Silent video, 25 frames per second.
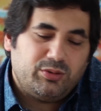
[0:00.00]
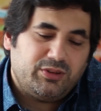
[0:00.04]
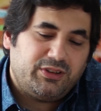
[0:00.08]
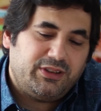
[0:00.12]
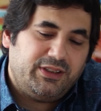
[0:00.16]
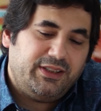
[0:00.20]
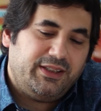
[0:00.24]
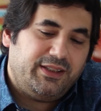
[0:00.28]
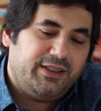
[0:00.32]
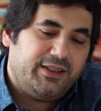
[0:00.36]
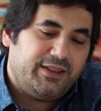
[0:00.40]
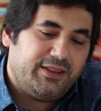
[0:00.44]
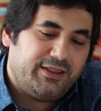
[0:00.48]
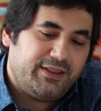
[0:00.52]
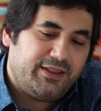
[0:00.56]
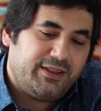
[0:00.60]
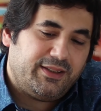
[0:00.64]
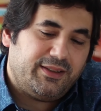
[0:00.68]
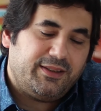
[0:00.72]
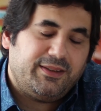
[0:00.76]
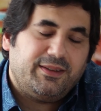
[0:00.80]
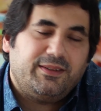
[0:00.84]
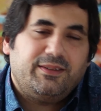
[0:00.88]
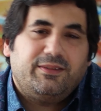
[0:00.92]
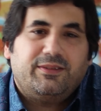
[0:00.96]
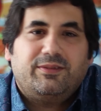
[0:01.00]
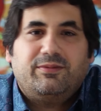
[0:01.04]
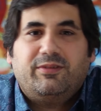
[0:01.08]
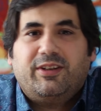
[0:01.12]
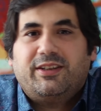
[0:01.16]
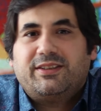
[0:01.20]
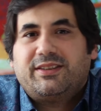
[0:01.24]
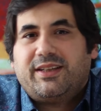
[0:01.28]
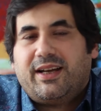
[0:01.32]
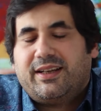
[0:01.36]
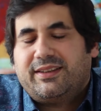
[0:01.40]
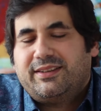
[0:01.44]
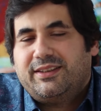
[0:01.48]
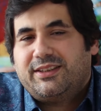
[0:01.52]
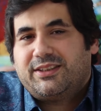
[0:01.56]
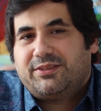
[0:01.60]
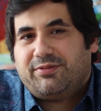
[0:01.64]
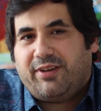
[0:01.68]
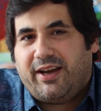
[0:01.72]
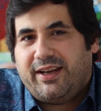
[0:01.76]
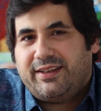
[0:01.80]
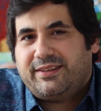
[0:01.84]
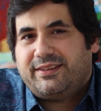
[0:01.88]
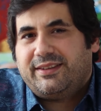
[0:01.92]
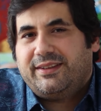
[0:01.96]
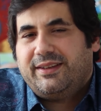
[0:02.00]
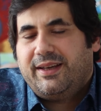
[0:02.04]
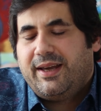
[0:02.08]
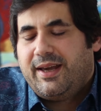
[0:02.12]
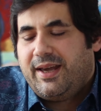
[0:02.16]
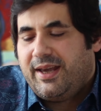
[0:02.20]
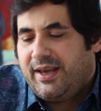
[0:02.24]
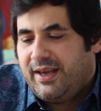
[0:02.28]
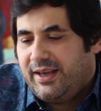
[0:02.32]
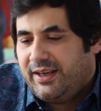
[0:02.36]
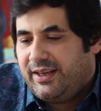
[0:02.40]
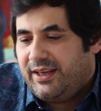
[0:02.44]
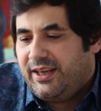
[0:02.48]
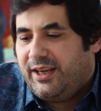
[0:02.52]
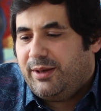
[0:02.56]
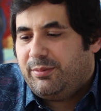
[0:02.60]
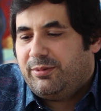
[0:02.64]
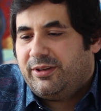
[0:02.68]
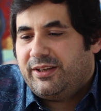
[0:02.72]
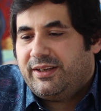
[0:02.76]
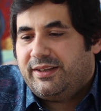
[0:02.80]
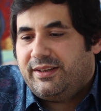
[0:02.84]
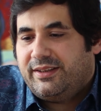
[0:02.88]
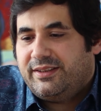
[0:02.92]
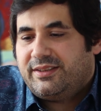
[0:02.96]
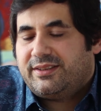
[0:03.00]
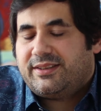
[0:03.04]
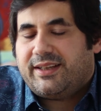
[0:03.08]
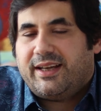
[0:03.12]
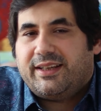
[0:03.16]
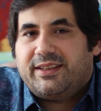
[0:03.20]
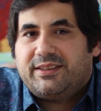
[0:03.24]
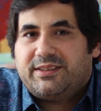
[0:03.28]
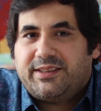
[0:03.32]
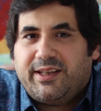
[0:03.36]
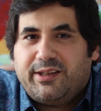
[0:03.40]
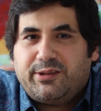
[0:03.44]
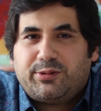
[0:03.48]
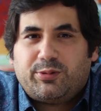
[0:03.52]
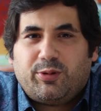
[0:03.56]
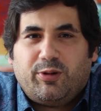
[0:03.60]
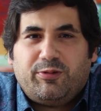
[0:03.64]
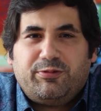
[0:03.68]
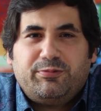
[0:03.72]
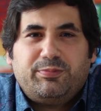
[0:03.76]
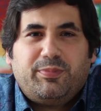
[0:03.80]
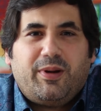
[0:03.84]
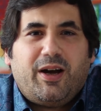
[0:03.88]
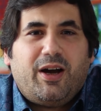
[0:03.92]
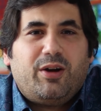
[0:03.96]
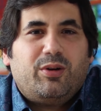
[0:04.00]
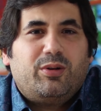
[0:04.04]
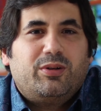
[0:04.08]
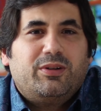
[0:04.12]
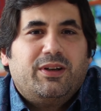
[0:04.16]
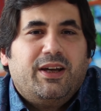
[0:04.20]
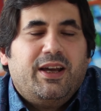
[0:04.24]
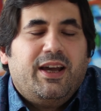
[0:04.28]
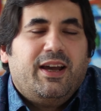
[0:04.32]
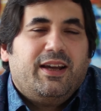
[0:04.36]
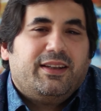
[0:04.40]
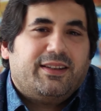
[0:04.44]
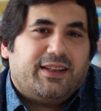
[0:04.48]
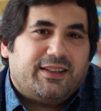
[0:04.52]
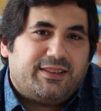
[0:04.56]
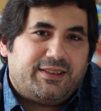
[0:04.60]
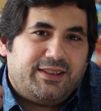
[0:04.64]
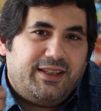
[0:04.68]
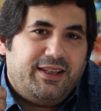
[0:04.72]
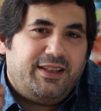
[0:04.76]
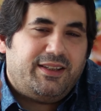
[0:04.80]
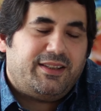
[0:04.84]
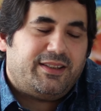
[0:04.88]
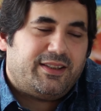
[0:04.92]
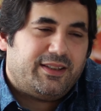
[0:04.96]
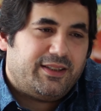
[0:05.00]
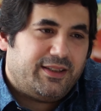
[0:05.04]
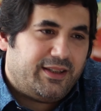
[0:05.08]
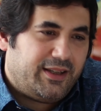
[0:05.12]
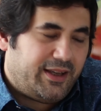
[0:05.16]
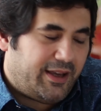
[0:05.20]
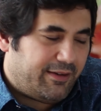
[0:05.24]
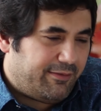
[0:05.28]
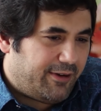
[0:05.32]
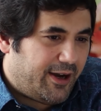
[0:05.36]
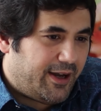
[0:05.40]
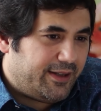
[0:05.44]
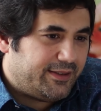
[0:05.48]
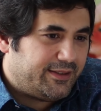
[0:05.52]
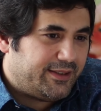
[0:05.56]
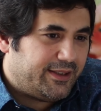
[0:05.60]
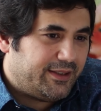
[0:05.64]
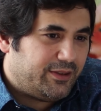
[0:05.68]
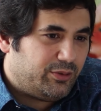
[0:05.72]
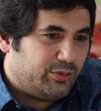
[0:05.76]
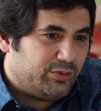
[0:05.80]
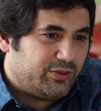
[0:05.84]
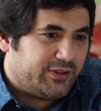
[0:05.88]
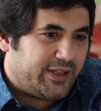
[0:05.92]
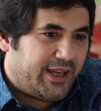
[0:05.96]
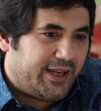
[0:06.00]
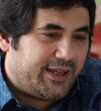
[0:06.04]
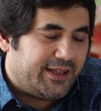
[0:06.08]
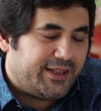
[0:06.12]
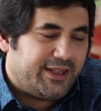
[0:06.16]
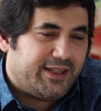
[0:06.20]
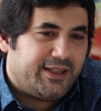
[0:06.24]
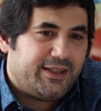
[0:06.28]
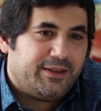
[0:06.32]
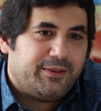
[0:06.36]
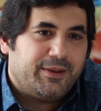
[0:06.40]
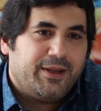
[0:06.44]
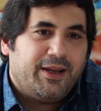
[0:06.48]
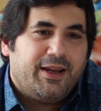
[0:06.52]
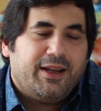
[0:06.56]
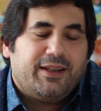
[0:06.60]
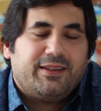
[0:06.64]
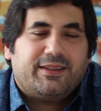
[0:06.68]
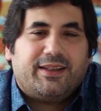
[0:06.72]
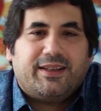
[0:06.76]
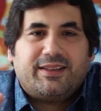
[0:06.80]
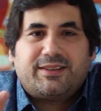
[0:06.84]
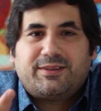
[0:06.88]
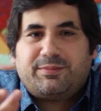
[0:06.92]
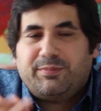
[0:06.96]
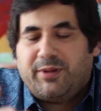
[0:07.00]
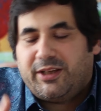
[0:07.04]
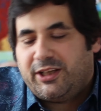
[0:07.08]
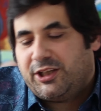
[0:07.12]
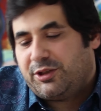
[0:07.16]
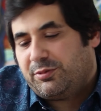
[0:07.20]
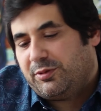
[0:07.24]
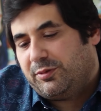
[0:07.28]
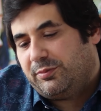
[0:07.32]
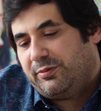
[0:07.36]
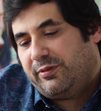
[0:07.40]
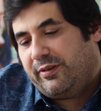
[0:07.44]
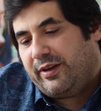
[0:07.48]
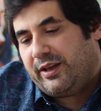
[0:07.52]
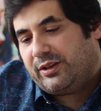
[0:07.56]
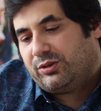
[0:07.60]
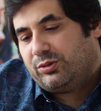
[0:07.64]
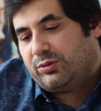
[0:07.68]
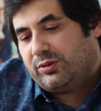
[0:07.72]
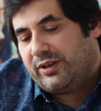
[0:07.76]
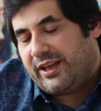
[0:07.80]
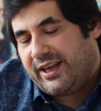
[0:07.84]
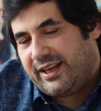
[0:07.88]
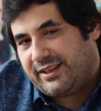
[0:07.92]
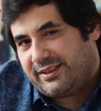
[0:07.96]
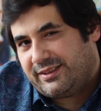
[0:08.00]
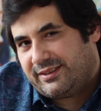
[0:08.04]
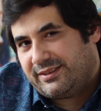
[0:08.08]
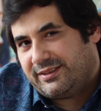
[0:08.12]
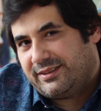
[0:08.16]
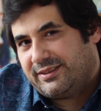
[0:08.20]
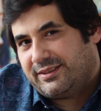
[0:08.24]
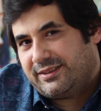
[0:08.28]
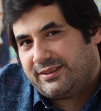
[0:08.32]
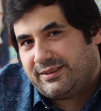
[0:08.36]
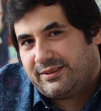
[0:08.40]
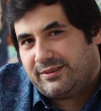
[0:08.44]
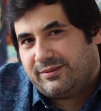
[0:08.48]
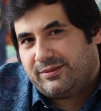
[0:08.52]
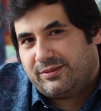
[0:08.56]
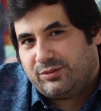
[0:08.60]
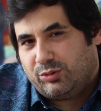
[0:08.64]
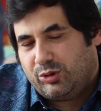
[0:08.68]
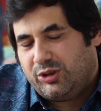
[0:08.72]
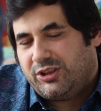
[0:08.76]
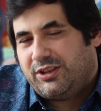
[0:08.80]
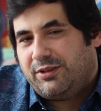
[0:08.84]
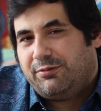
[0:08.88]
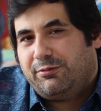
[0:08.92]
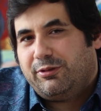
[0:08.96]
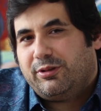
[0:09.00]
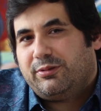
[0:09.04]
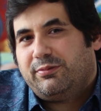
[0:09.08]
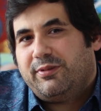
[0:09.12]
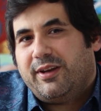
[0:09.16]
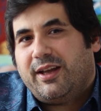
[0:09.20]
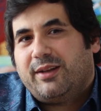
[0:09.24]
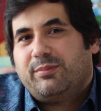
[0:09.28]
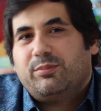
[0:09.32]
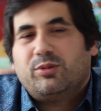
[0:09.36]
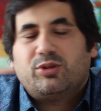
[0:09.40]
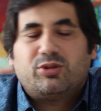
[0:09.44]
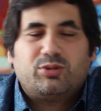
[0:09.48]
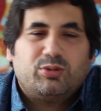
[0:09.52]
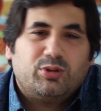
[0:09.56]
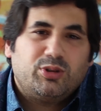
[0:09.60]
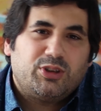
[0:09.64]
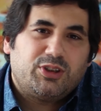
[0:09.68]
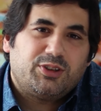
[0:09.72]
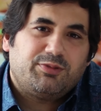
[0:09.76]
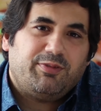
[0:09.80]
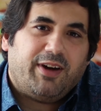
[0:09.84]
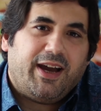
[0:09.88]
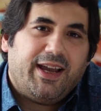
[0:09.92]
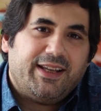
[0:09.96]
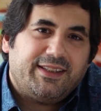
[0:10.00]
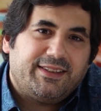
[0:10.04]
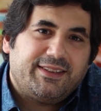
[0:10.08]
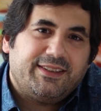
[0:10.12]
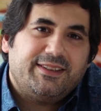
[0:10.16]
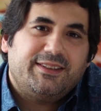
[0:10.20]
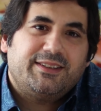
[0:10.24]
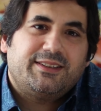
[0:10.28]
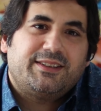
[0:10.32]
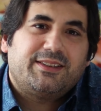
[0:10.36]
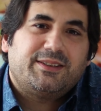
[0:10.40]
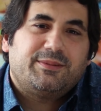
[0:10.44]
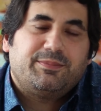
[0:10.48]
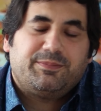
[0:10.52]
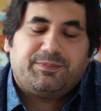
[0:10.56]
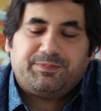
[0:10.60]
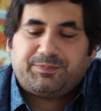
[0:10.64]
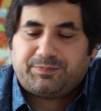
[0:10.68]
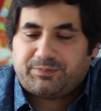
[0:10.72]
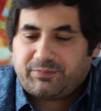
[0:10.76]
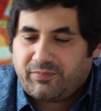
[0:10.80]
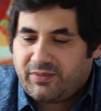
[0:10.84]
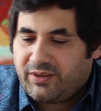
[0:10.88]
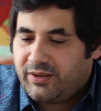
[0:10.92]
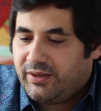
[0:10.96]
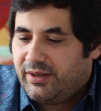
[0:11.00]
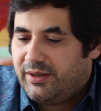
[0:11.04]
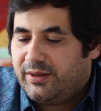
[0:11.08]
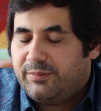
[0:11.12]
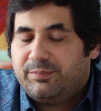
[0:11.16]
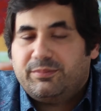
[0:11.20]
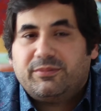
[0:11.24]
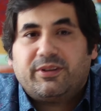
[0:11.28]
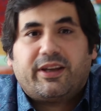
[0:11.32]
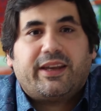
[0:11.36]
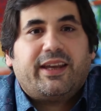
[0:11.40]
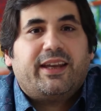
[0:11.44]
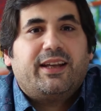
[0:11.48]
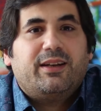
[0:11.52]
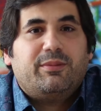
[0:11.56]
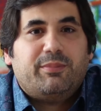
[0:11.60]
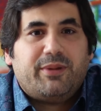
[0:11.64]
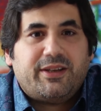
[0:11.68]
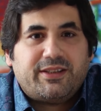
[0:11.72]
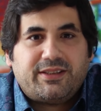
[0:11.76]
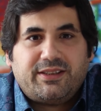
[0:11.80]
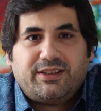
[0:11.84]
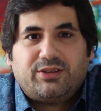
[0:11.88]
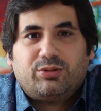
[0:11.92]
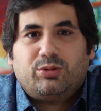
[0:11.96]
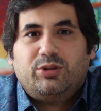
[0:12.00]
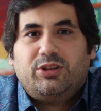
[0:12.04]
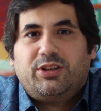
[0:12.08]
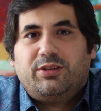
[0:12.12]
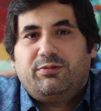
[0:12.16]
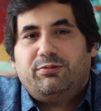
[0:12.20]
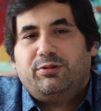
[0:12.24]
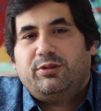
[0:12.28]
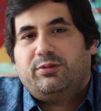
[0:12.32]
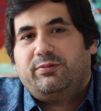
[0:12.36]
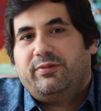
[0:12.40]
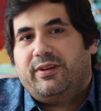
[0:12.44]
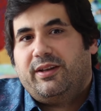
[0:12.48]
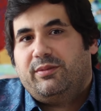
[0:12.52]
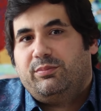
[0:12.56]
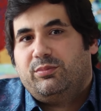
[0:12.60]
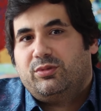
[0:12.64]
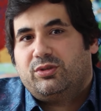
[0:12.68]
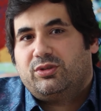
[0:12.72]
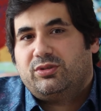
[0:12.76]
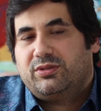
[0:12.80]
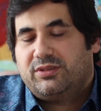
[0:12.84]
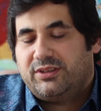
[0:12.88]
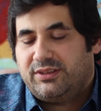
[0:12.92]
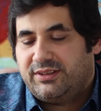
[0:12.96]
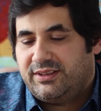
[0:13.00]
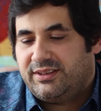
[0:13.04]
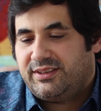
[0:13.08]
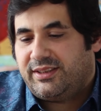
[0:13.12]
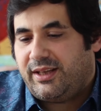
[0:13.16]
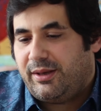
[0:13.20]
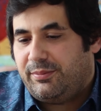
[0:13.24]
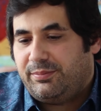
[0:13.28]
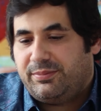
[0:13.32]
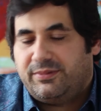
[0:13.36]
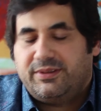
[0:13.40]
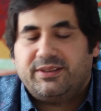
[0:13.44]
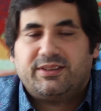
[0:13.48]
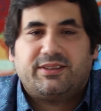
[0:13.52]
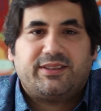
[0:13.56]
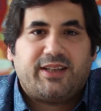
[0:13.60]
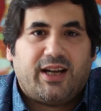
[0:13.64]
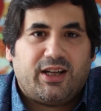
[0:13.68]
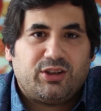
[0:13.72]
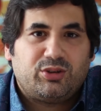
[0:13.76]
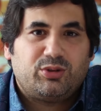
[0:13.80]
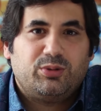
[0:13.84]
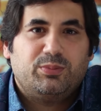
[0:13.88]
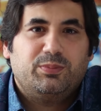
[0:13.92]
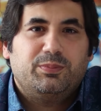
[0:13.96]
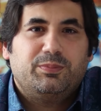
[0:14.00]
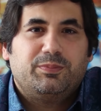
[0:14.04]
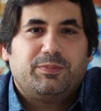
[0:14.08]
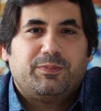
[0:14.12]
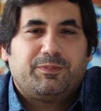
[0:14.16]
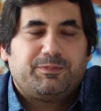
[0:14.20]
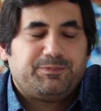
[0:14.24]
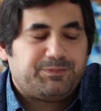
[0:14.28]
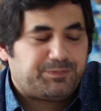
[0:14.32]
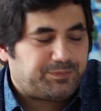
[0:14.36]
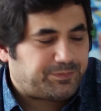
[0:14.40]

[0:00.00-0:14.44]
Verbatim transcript: Und die, äh, wie gesagt, die zweite Ebene ist eine Selbstoffenbarung, dass ich erwarte und denke, dass Managementbewertungen erstens durchgeführt werden müssen und zweitens ähm, regelmäßig durchgeführt werden müssen. Ne? Deshalb das Datum